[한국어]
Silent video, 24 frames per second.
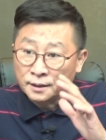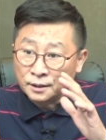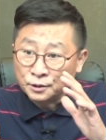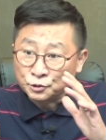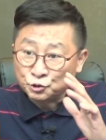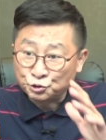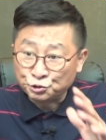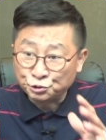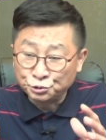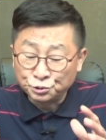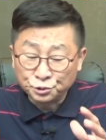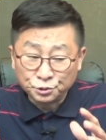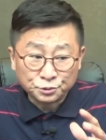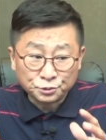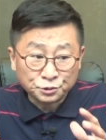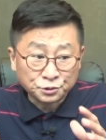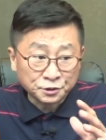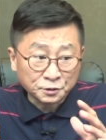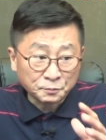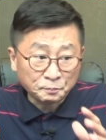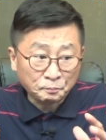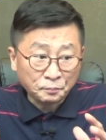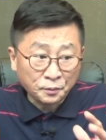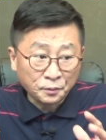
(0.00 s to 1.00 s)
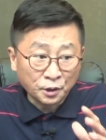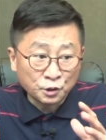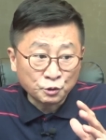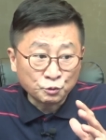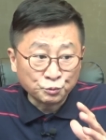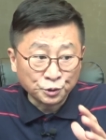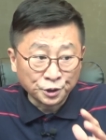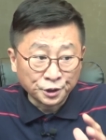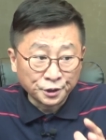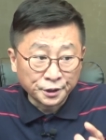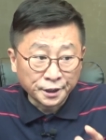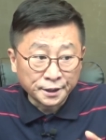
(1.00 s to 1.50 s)
두
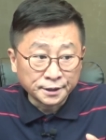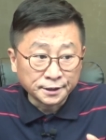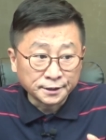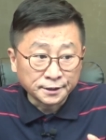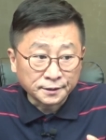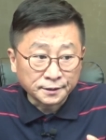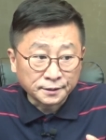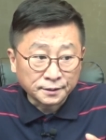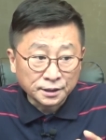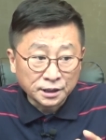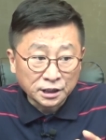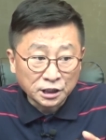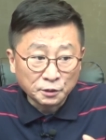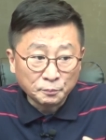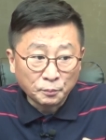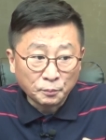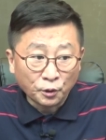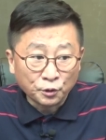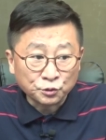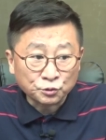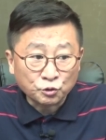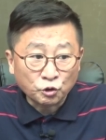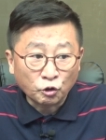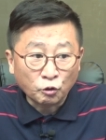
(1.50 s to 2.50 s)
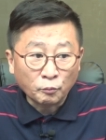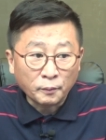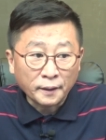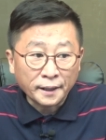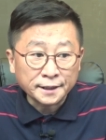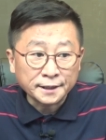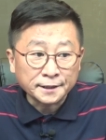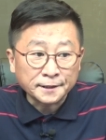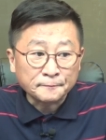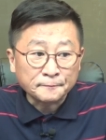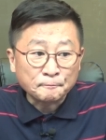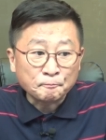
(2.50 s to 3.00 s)
특별위원회는 이번
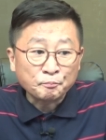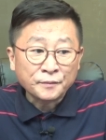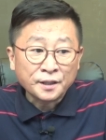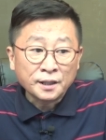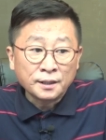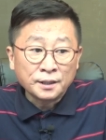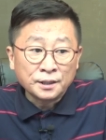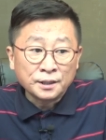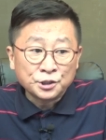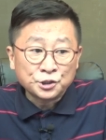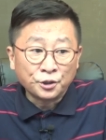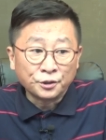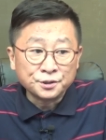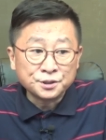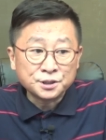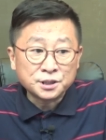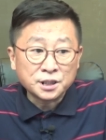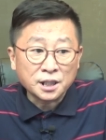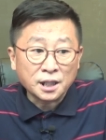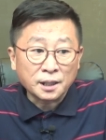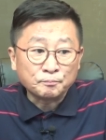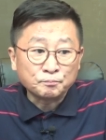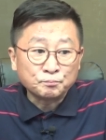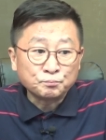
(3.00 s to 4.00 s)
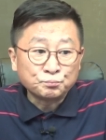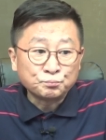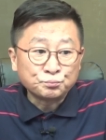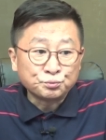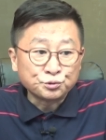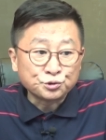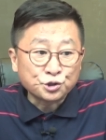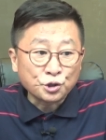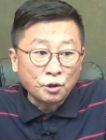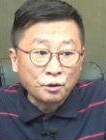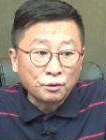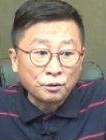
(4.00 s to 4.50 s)
고발이 현재
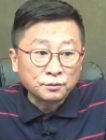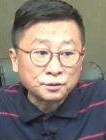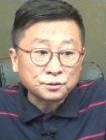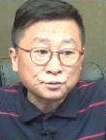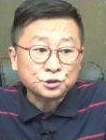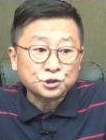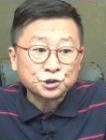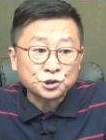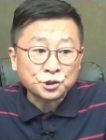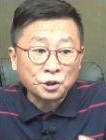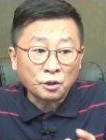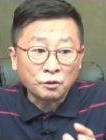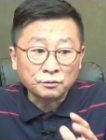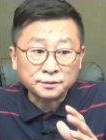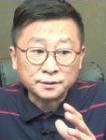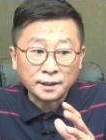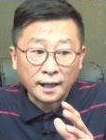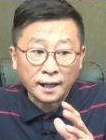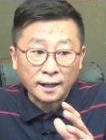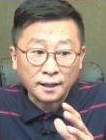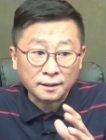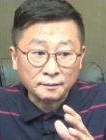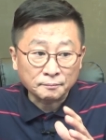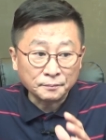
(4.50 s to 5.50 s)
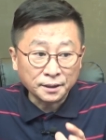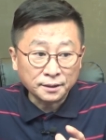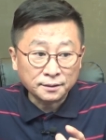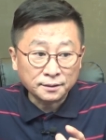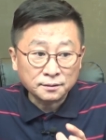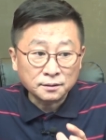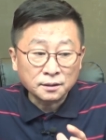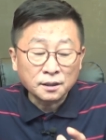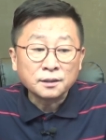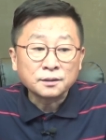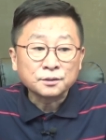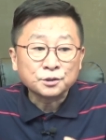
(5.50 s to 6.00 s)
부정 청탁 및
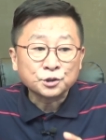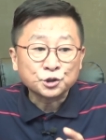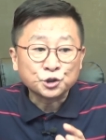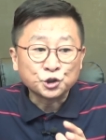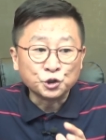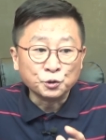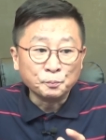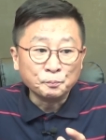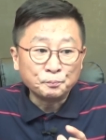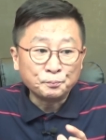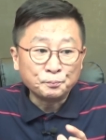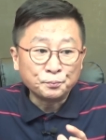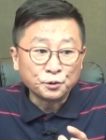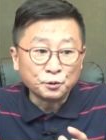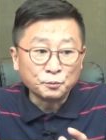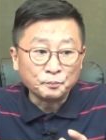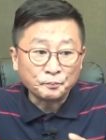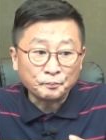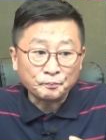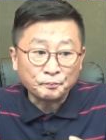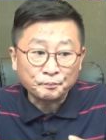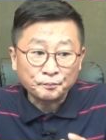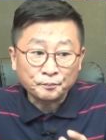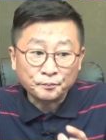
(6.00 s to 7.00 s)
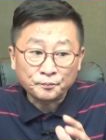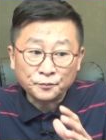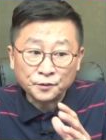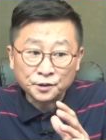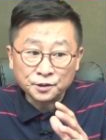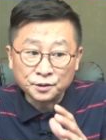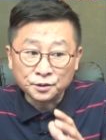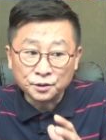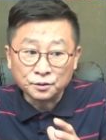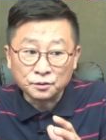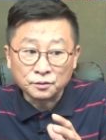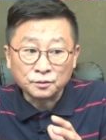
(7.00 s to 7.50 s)
금품
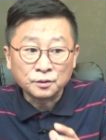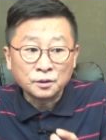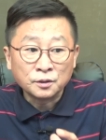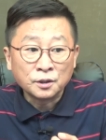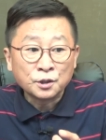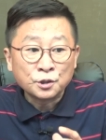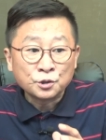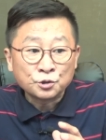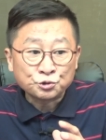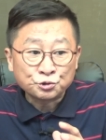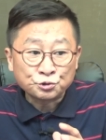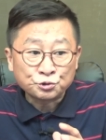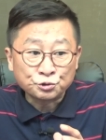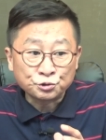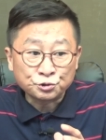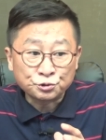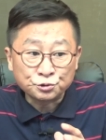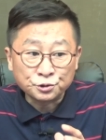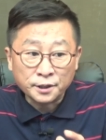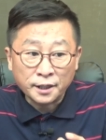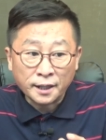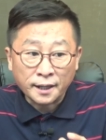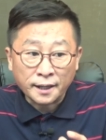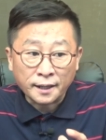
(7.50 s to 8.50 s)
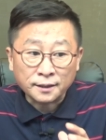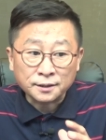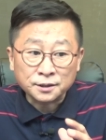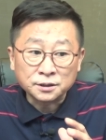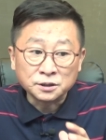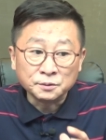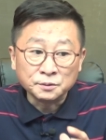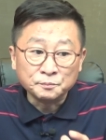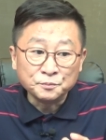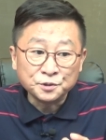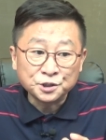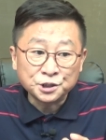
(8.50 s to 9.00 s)
등 수수의
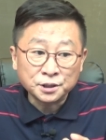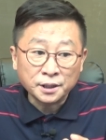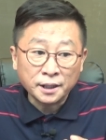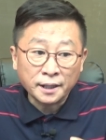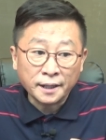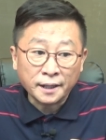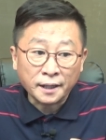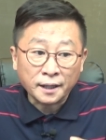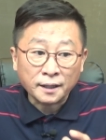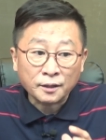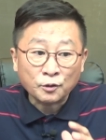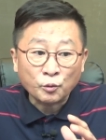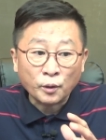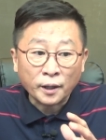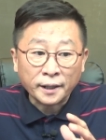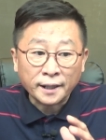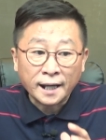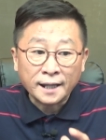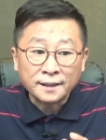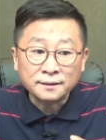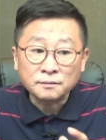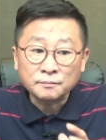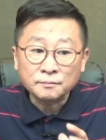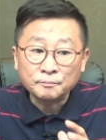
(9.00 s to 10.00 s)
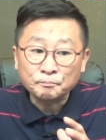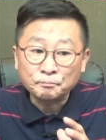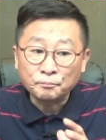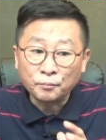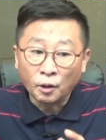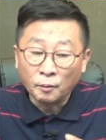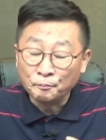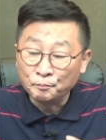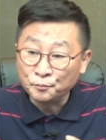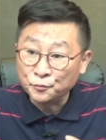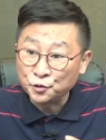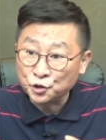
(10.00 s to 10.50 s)
금지에 관한
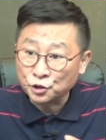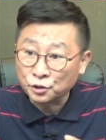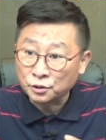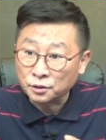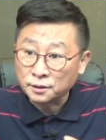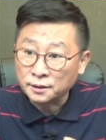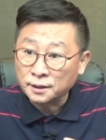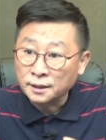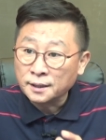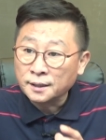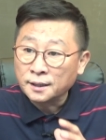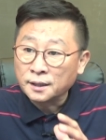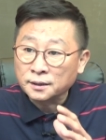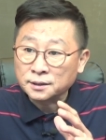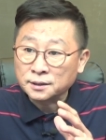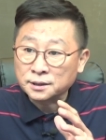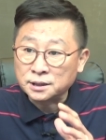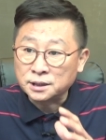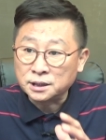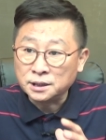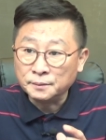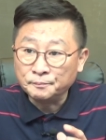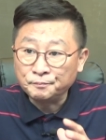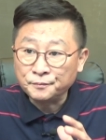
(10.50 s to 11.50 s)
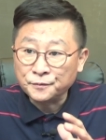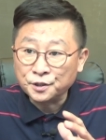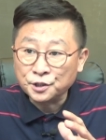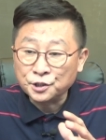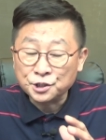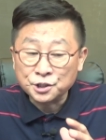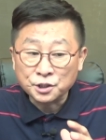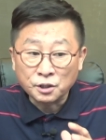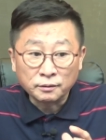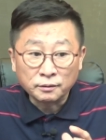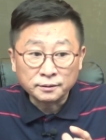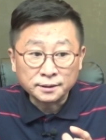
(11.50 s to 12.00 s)
법률
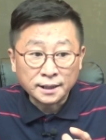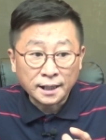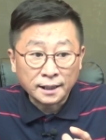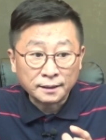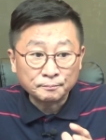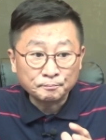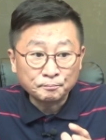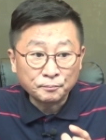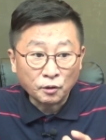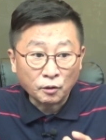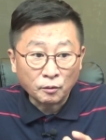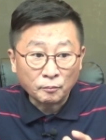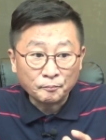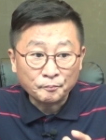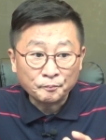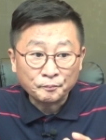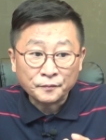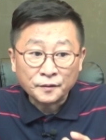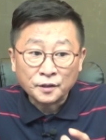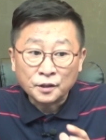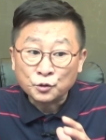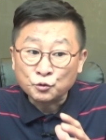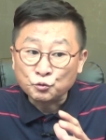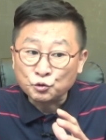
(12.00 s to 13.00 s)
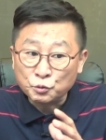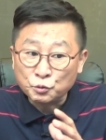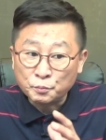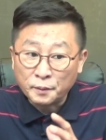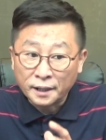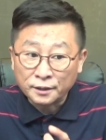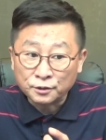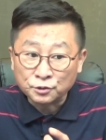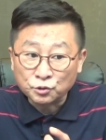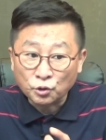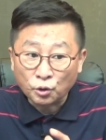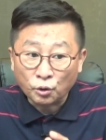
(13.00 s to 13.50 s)
김영란법
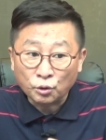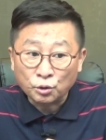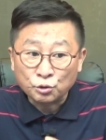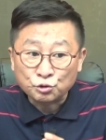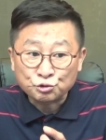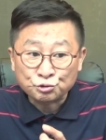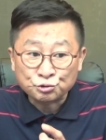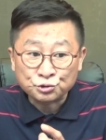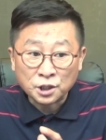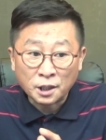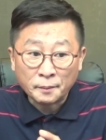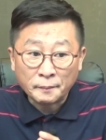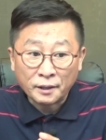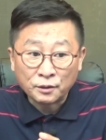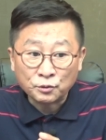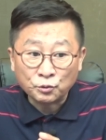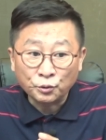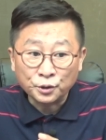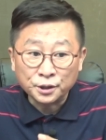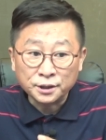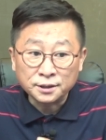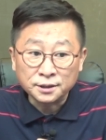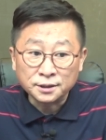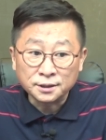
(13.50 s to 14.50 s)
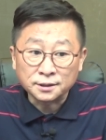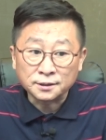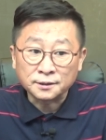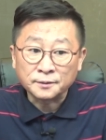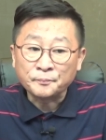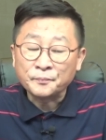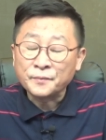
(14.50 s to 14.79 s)
위반으로 수사받고 있는